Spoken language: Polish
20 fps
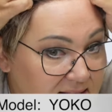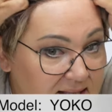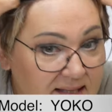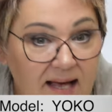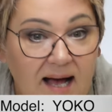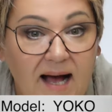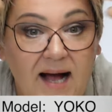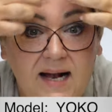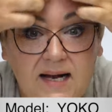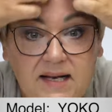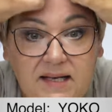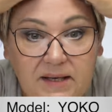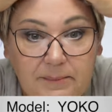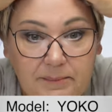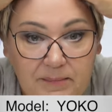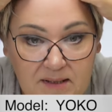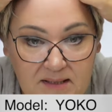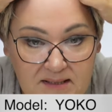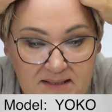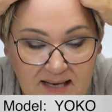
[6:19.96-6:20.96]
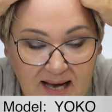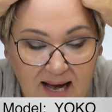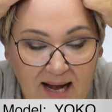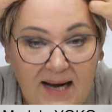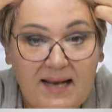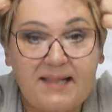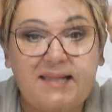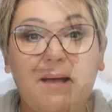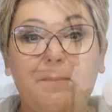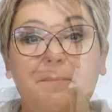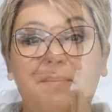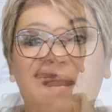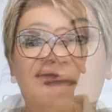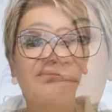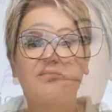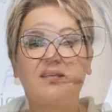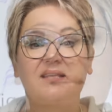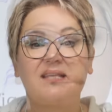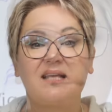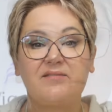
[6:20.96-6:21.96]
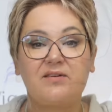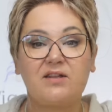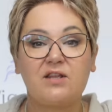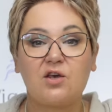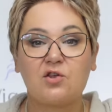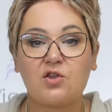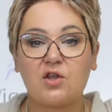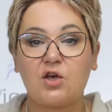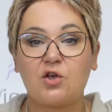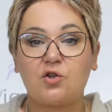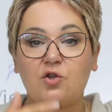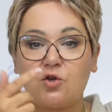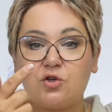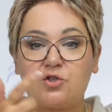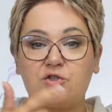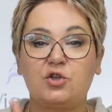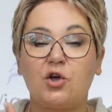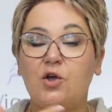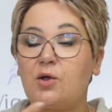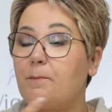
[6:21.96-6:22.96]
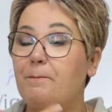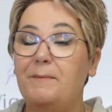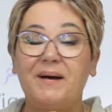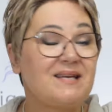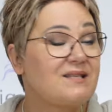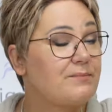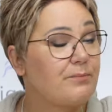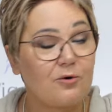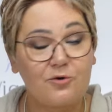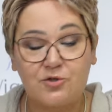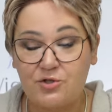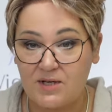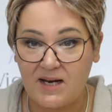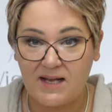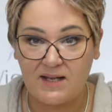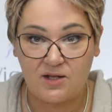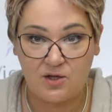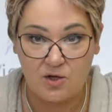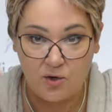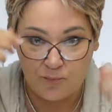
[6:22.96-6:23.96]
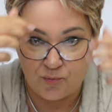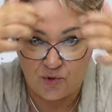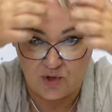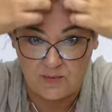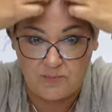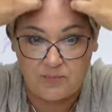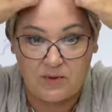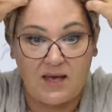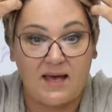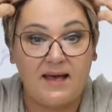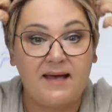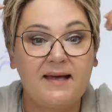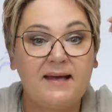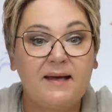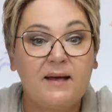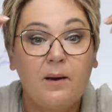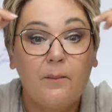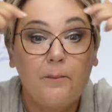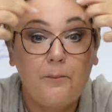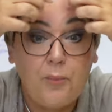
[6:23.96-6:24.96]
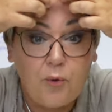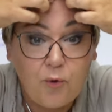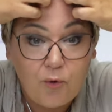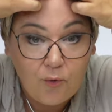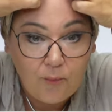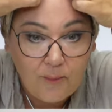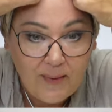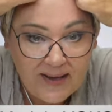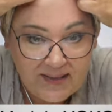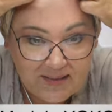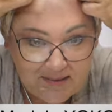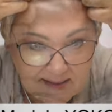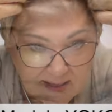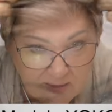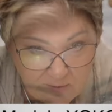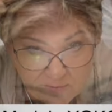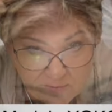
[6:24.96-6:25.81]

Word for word: idealnie bliska, ale naprawdę nawet jeżeli ktoś stoi bezpośrednio przy mnie, pół metra